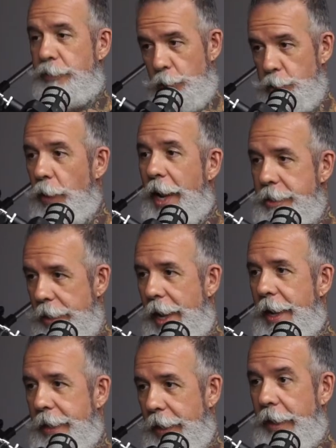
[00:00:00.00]
fosse o
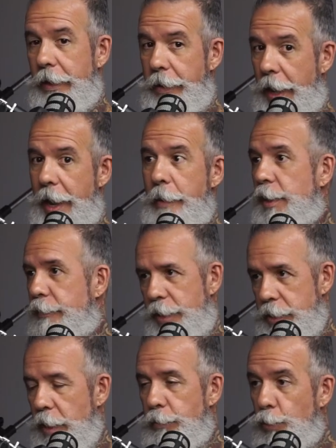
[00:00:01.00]
headliner. Aquilo na época
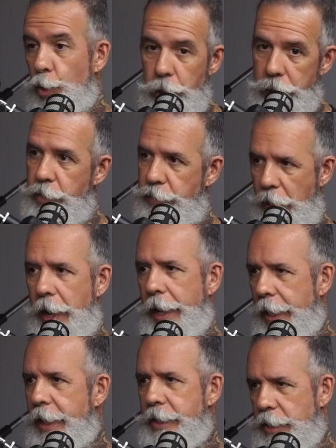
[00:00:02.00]
fazia muita
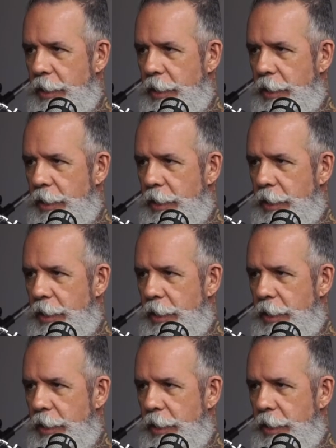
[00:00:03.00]
diferença. E o